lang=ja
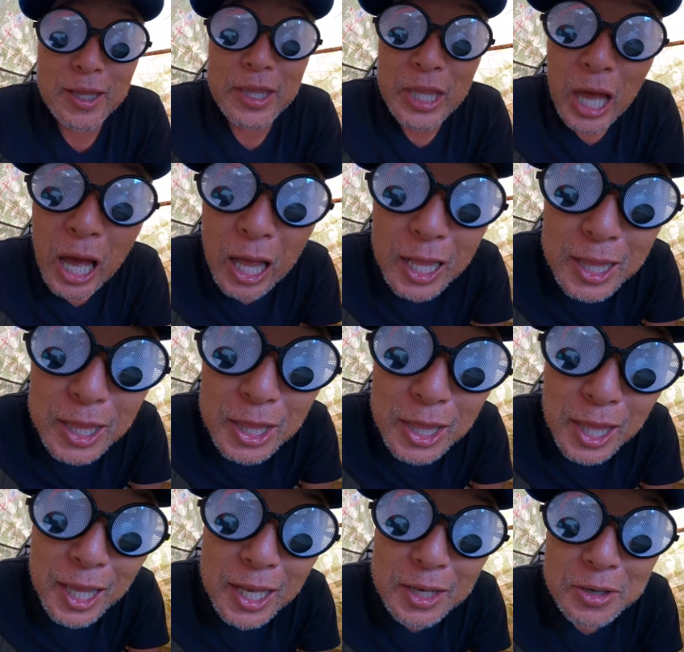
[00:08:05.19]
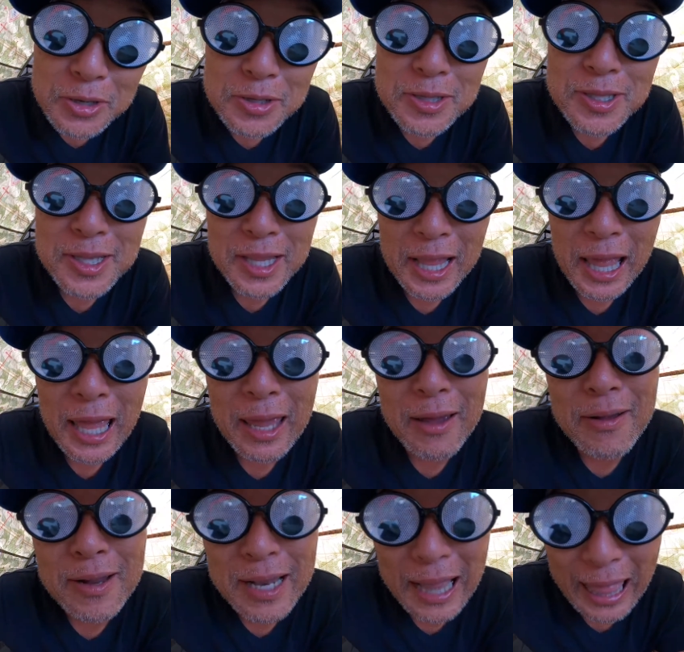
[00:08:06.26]
なってるん
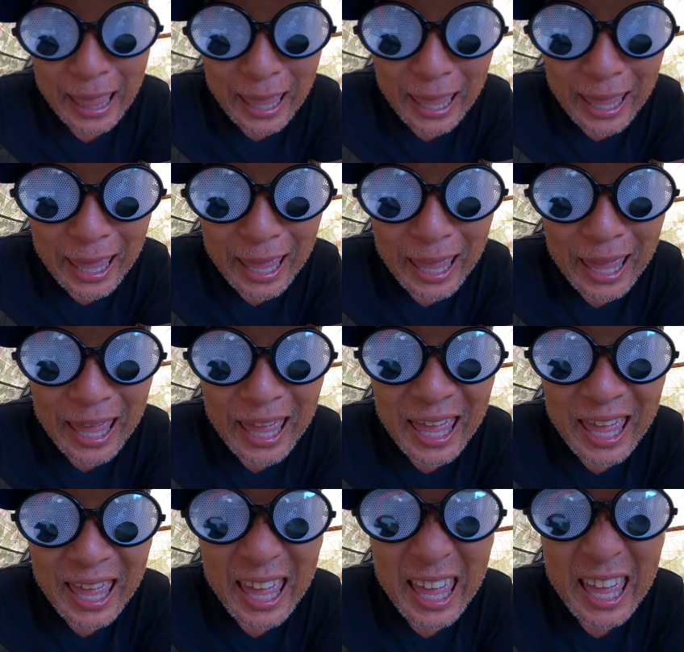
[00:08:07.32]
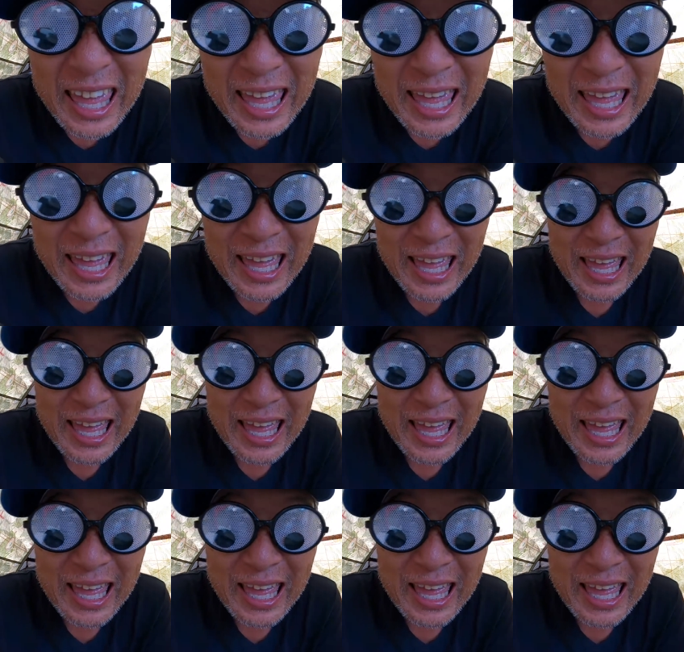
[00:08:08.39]
だよね。